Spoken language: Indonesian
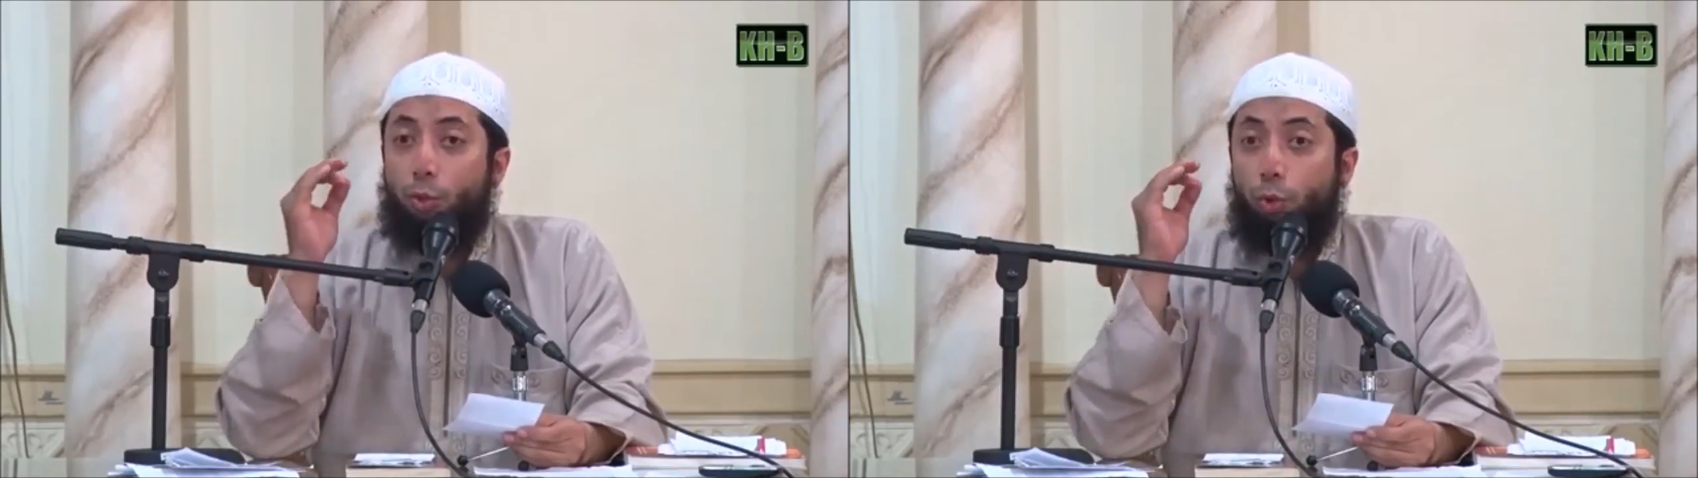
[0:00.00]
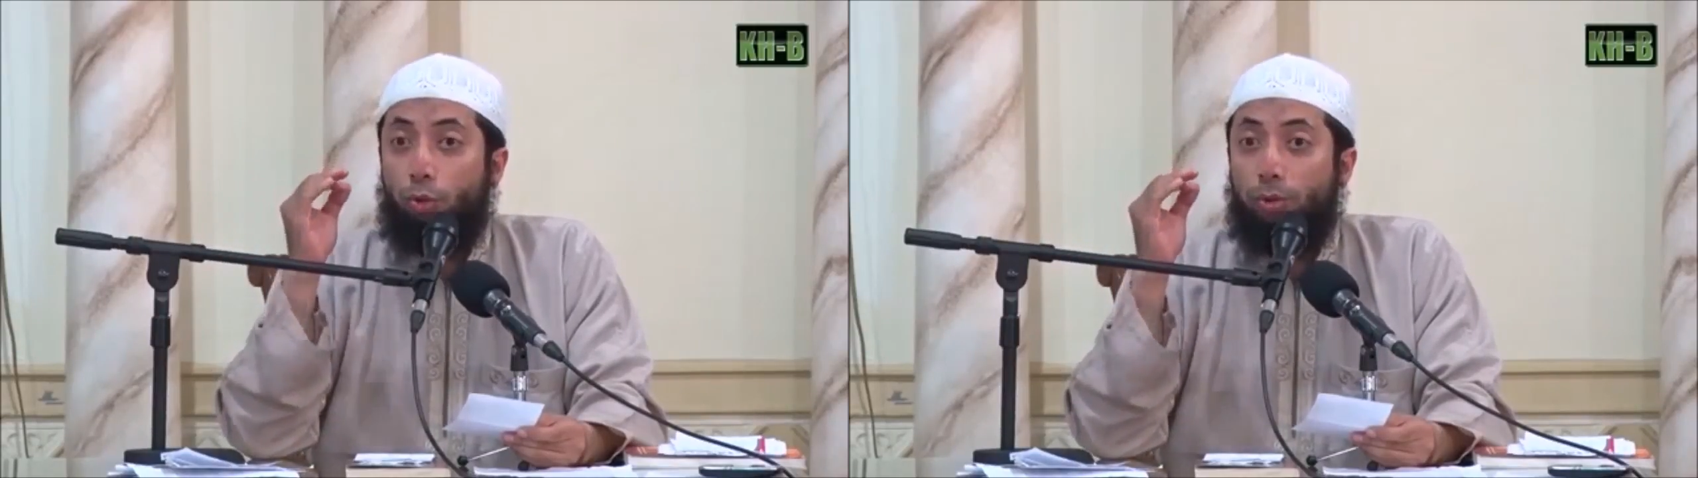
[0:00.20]

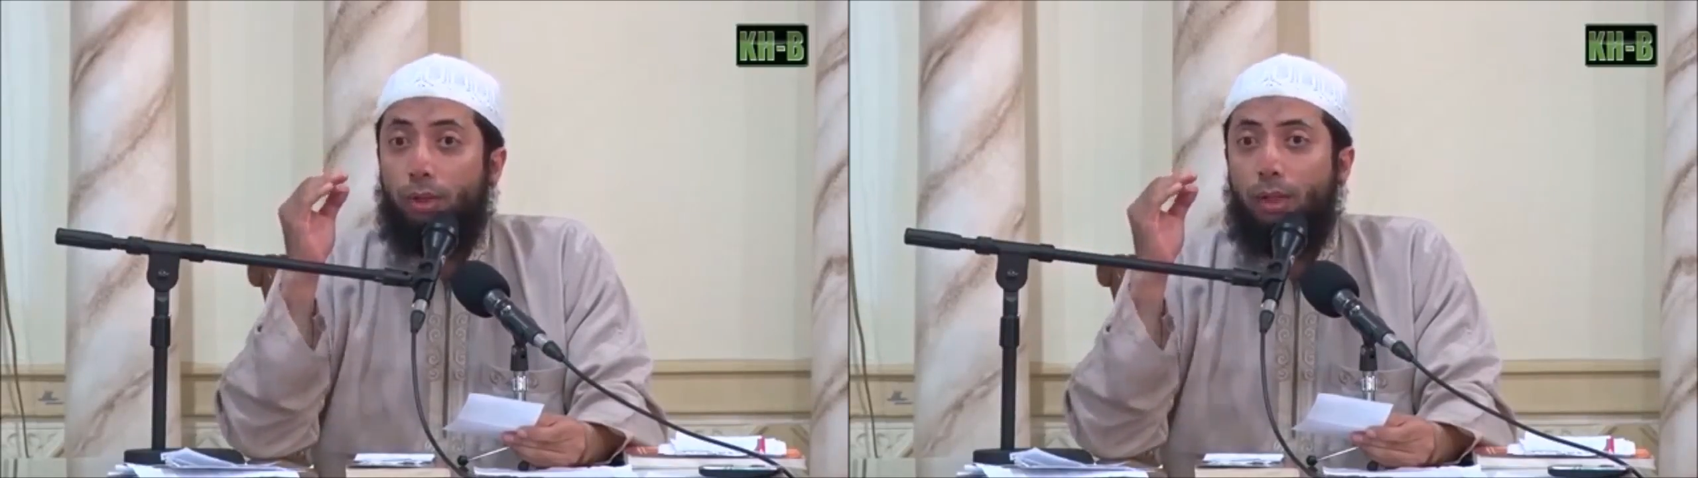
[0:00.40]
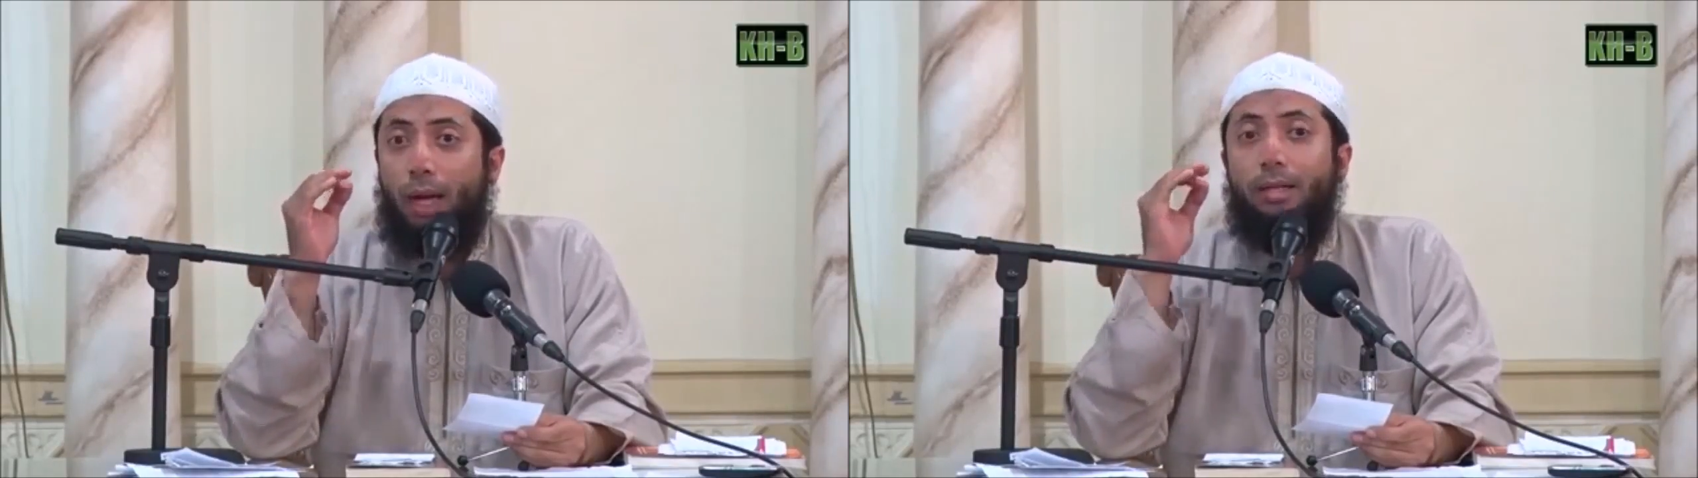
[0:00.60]

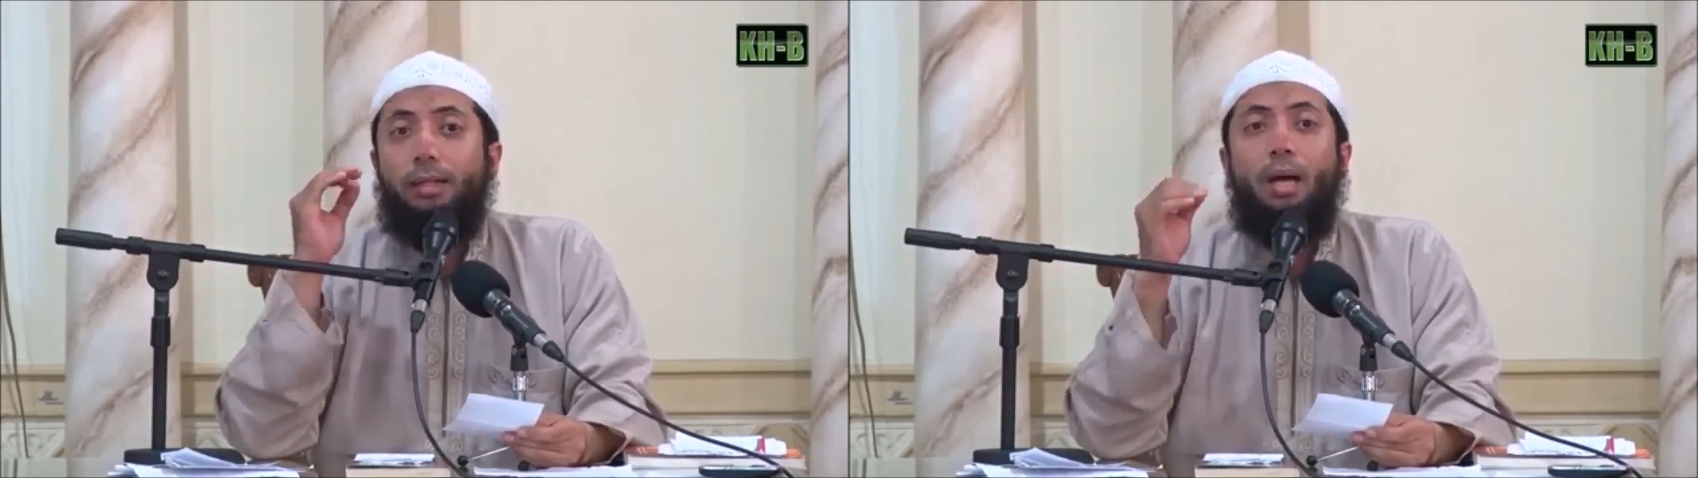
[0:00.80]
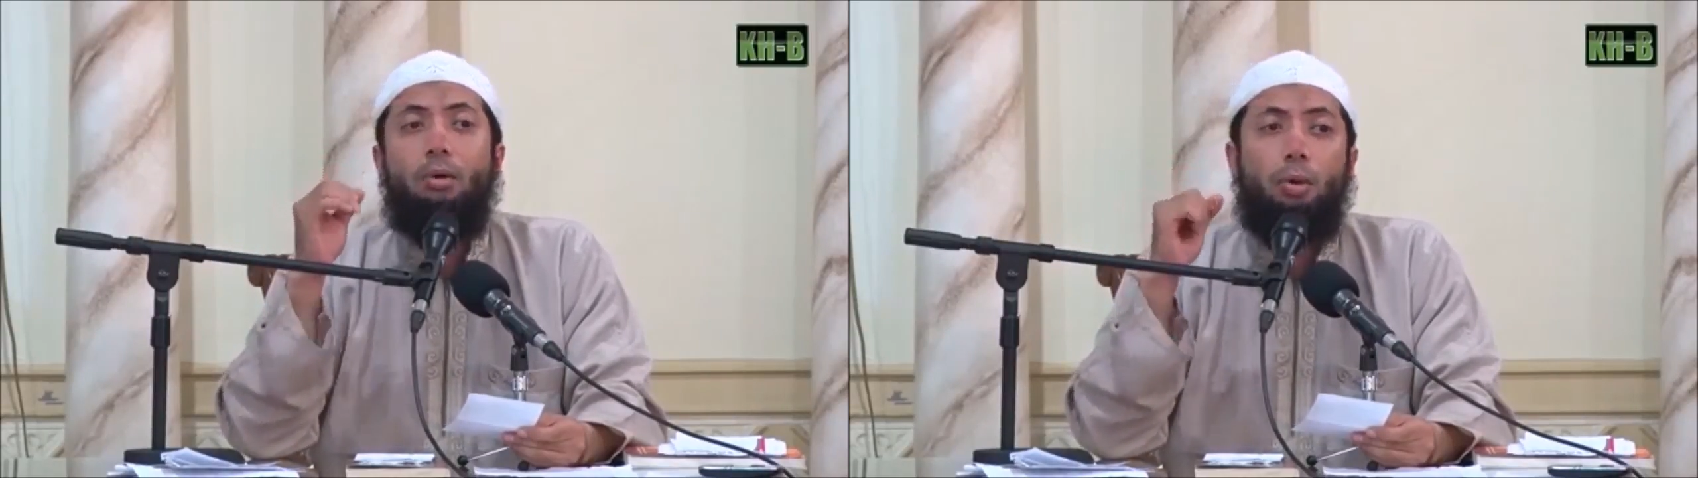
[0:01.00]
suhtin
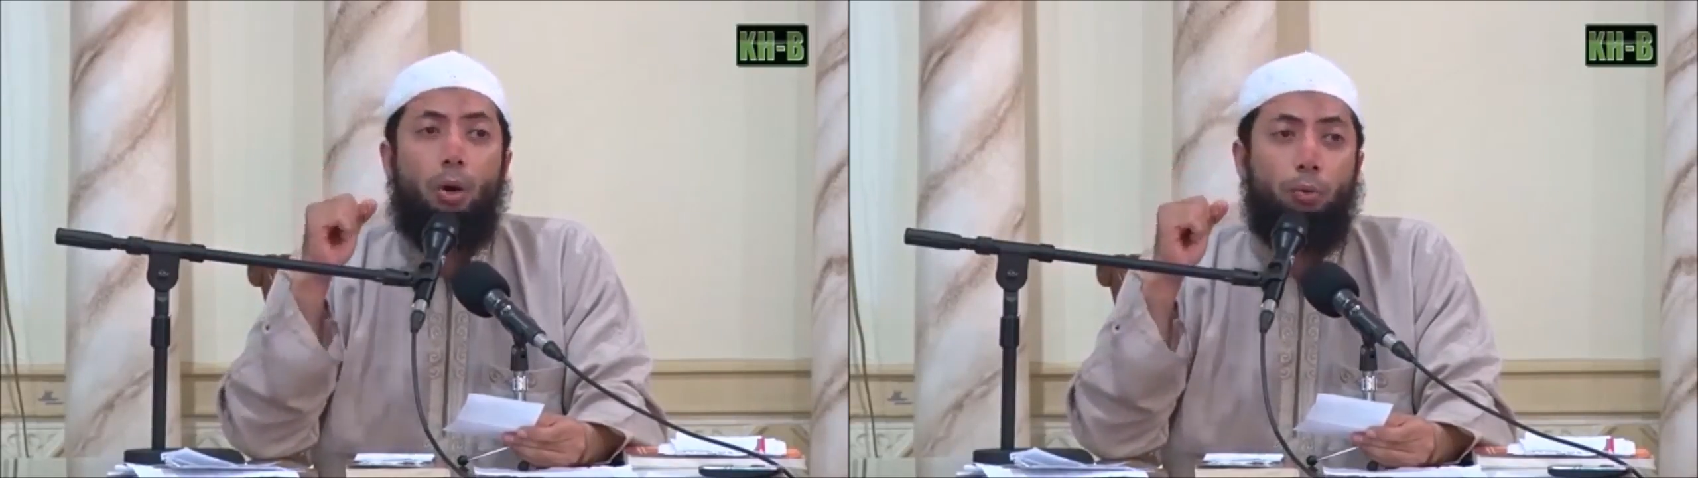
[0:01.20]
annaru